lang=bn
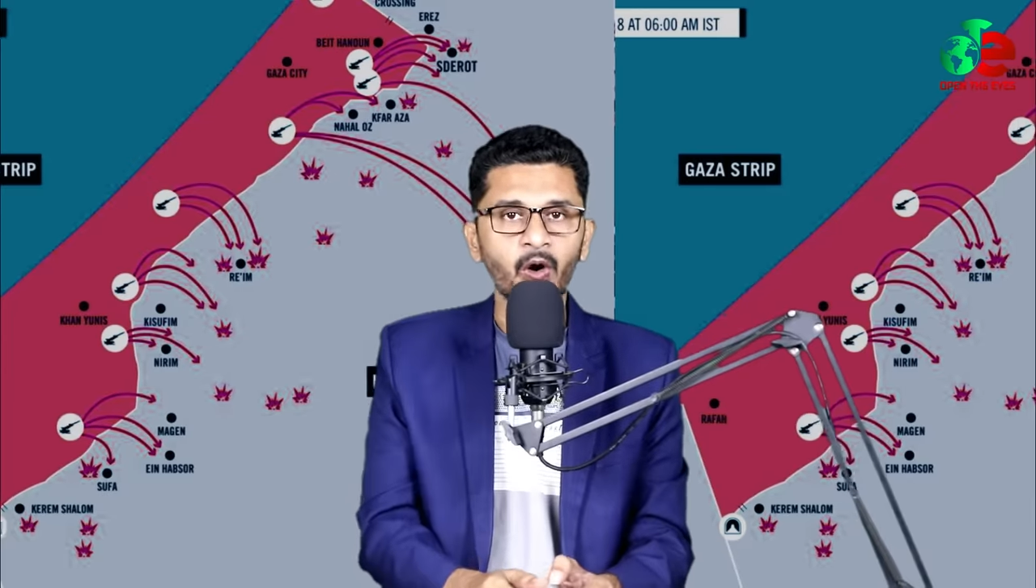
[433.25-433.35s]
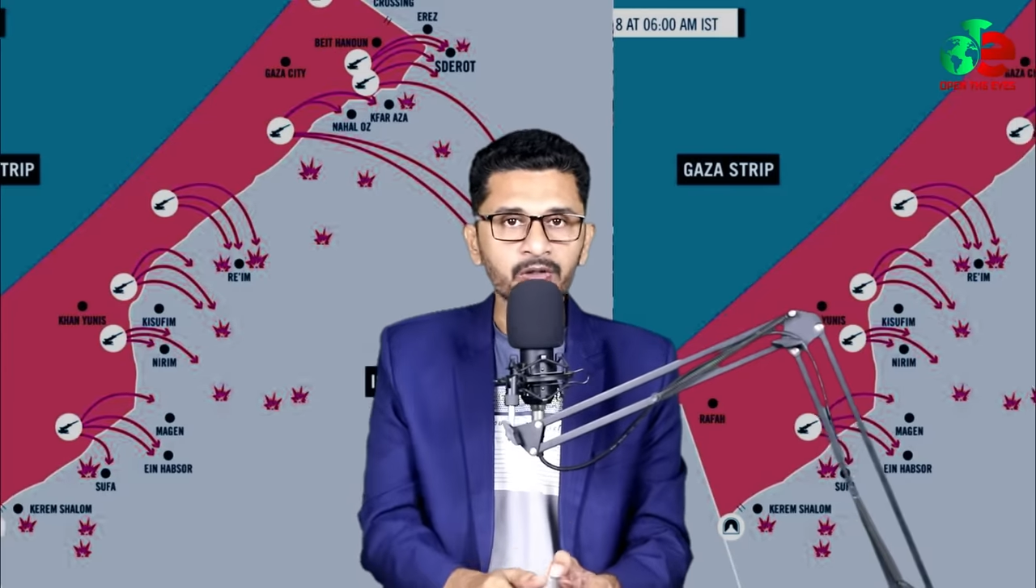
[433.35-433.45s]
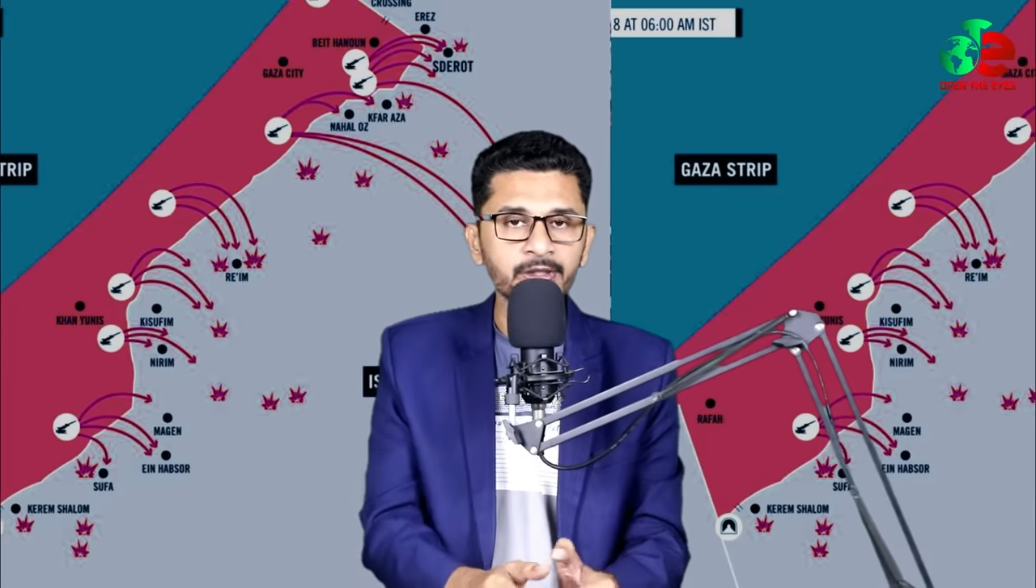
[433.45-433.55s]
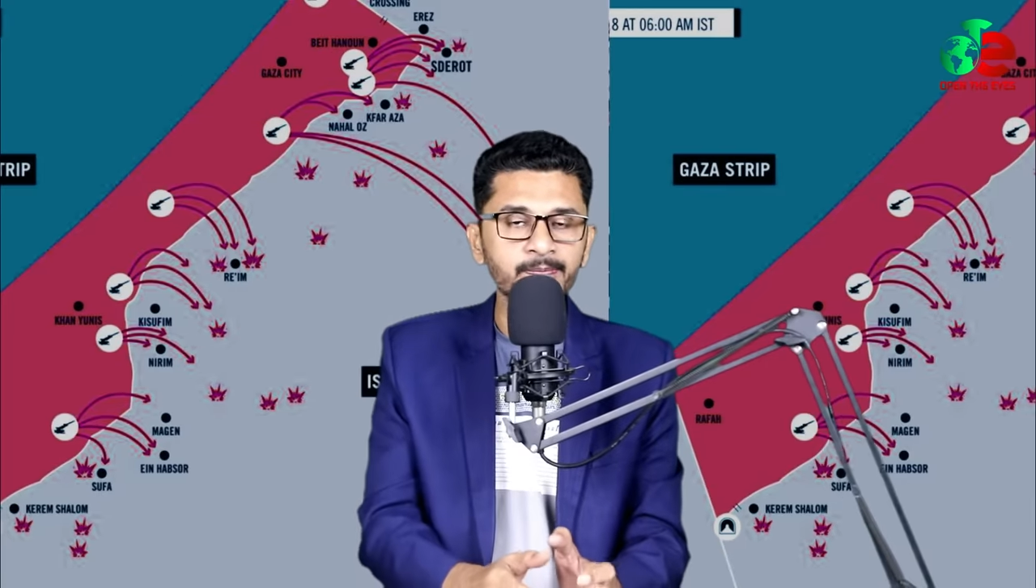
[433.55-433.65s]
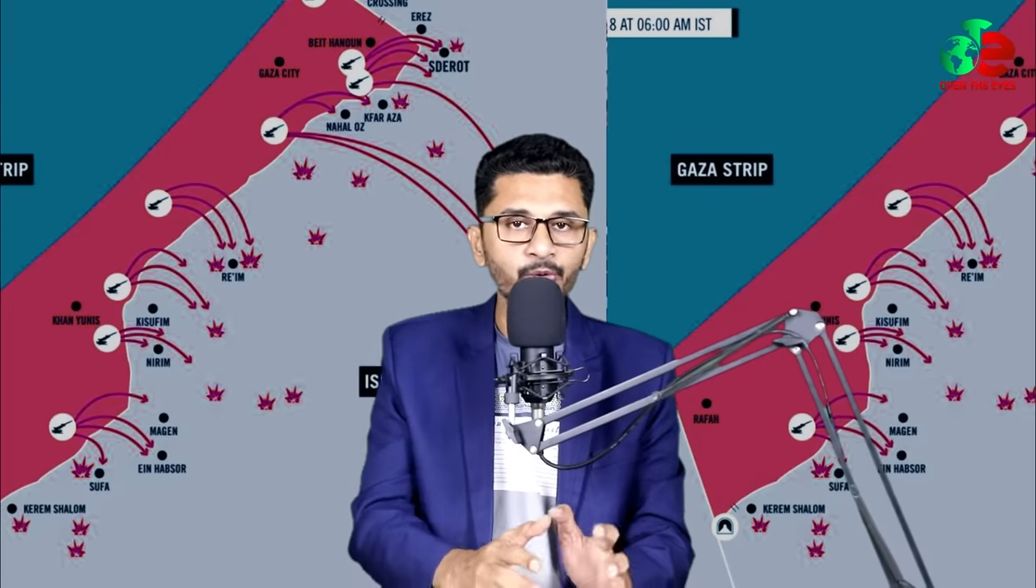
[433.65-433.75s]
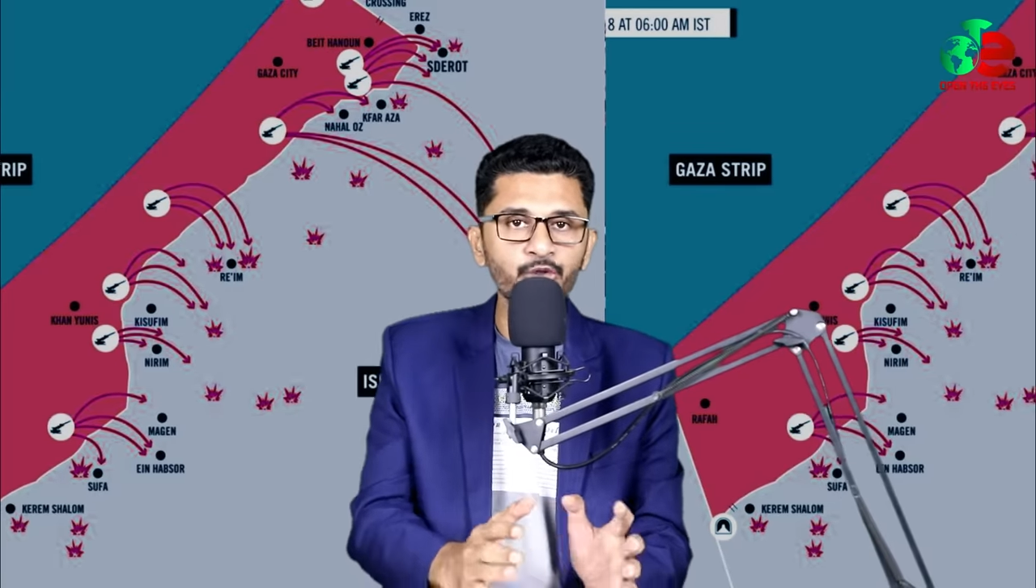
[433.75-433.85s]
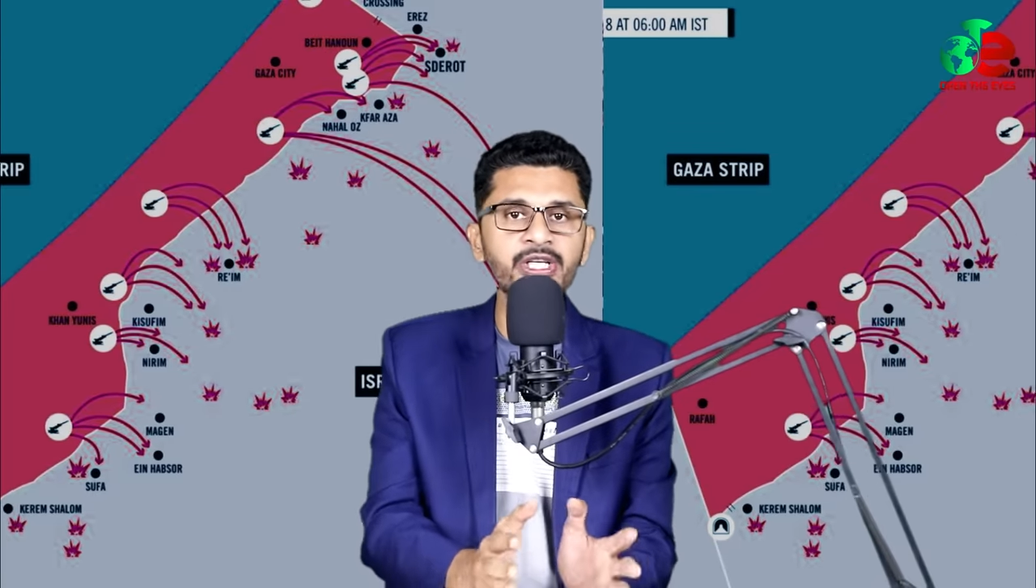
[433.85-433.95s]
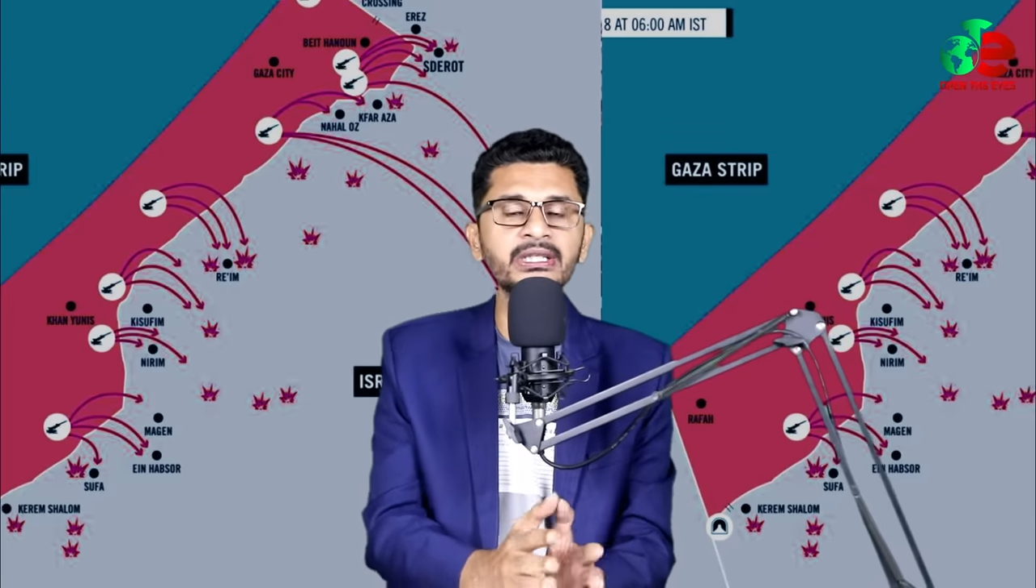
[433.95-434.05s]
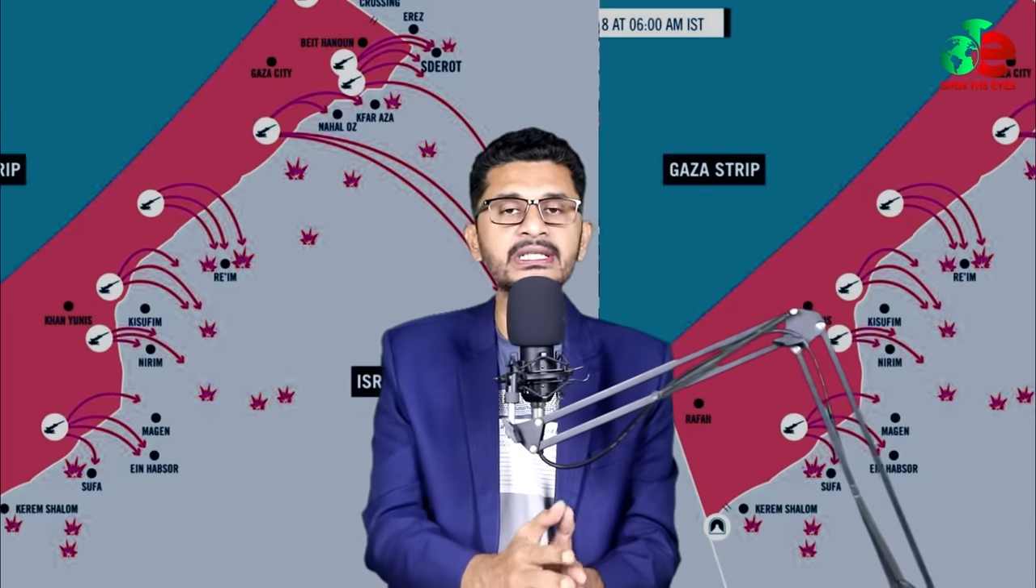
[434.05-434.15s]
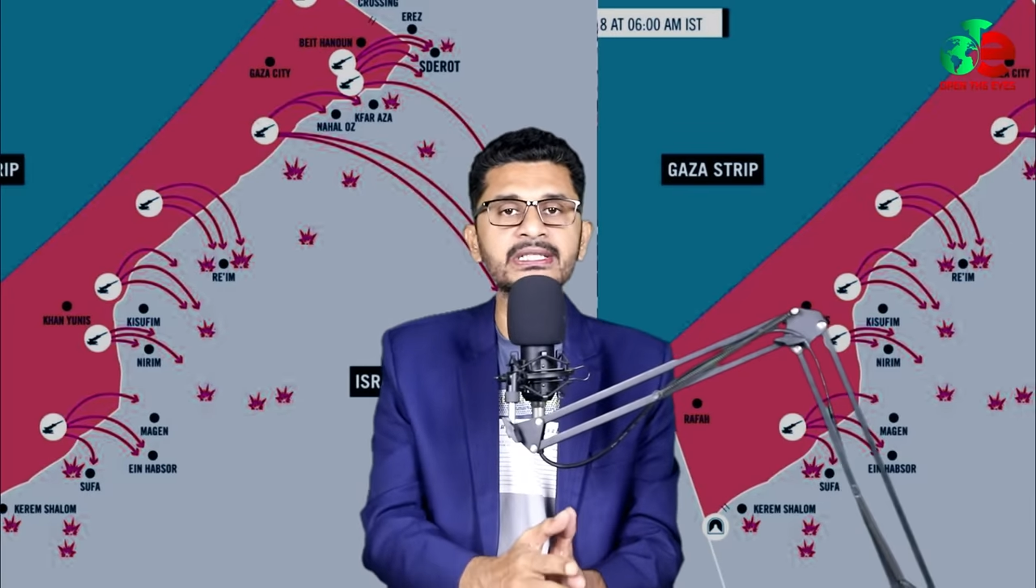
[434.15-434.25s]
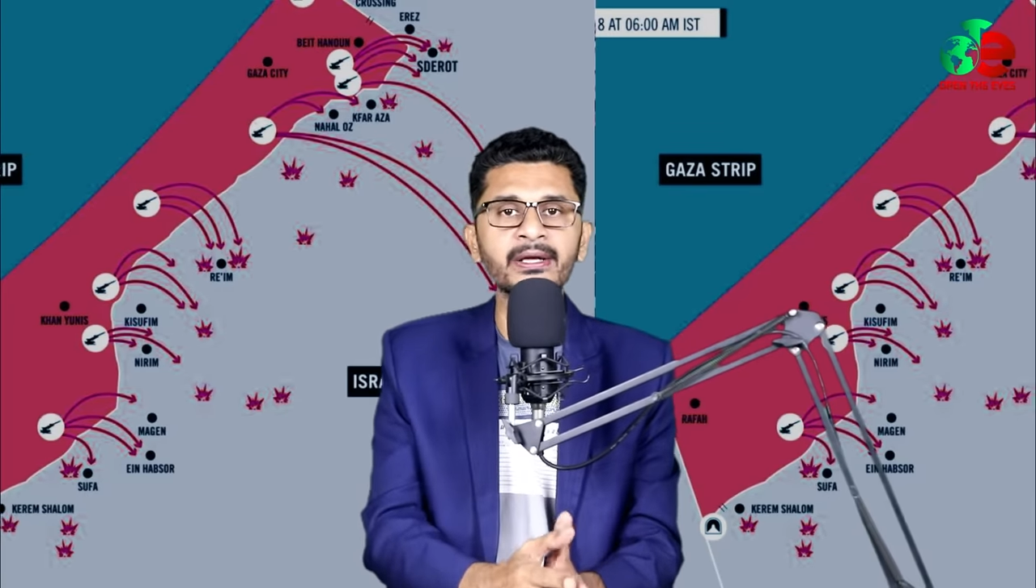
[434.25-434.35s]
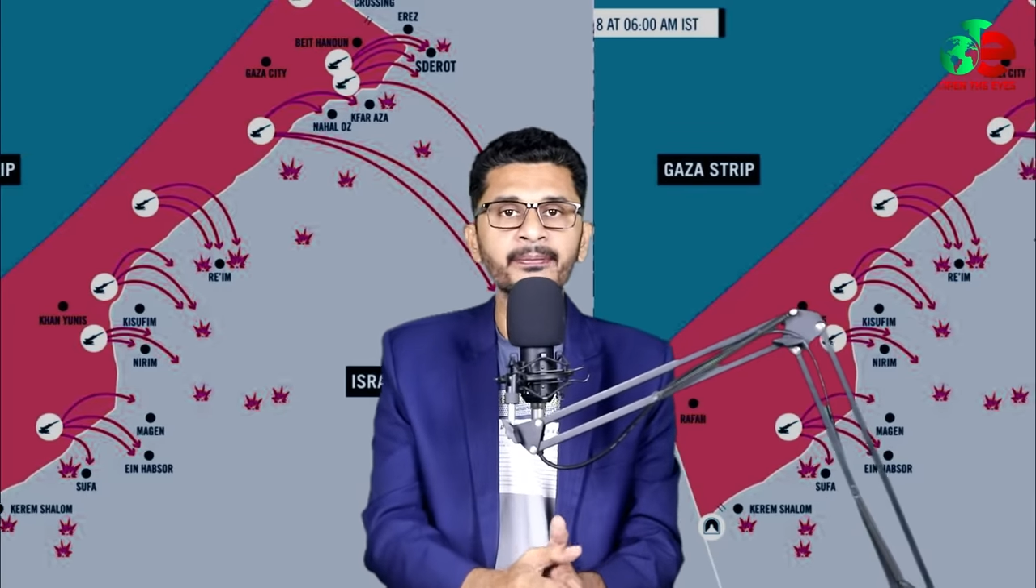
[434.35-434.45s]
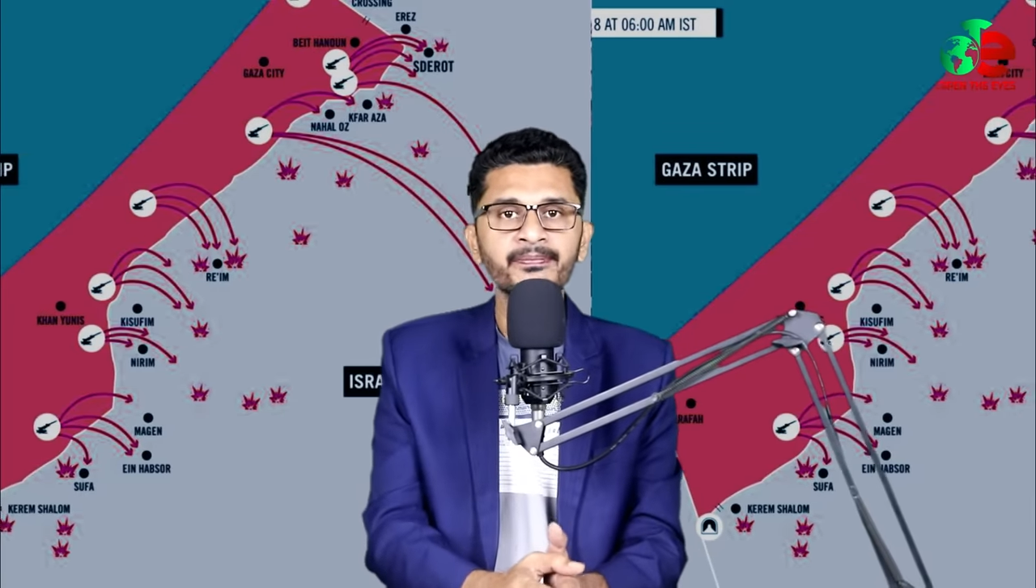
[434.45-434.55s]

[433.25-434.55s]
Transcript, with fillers: অর্থাৎ বুঝিয়ে দিচ্ছে